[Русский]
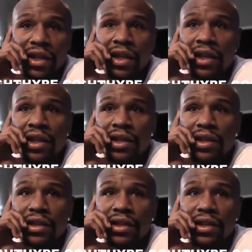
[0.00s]
Э,
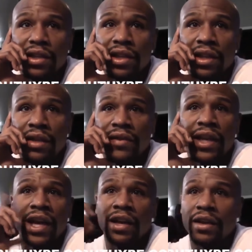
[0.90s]
и
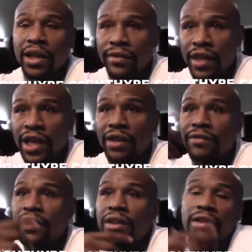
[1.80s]
если он там на
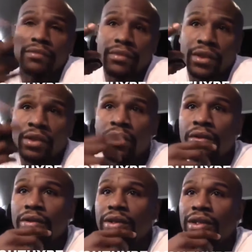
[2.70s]
что-то обиделся,
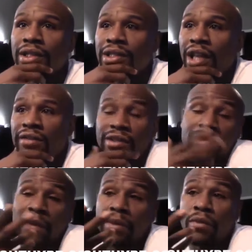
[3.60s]
ну что ж, такова жизнь.